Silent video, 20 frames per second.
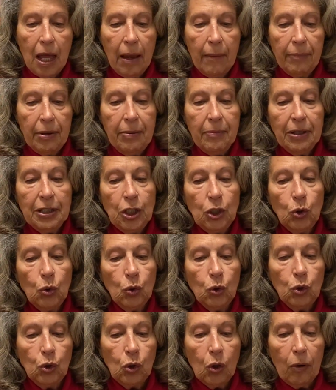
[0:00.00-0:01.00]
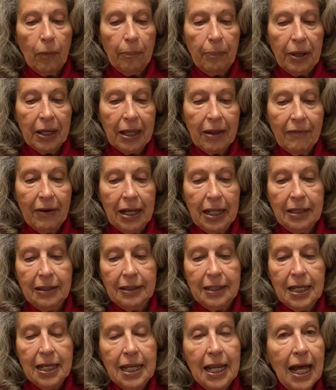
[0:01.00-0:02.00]
Prima di tutto perché
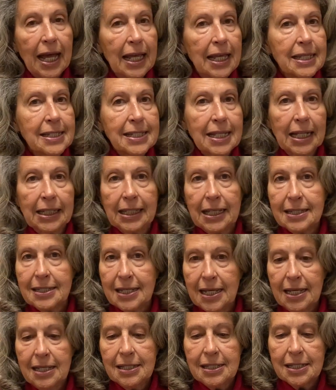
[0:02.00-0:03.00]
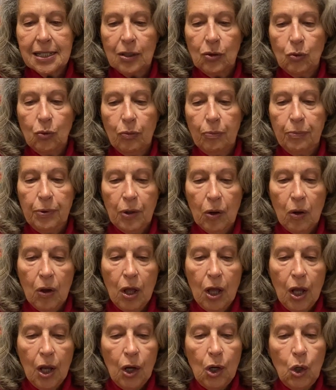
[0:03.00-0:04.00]
Valentina è stata senza dubbio
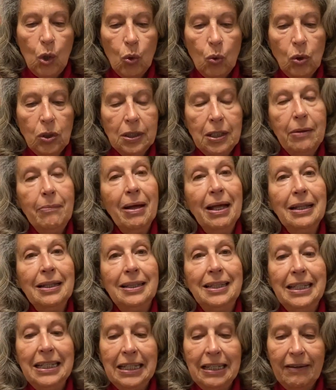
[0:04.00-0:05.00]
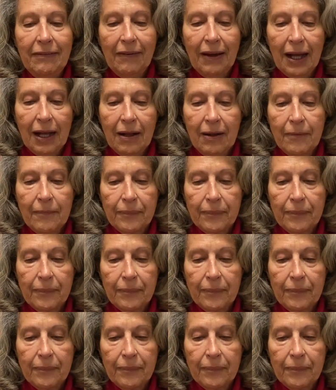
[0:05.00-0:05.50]
l'ultima diva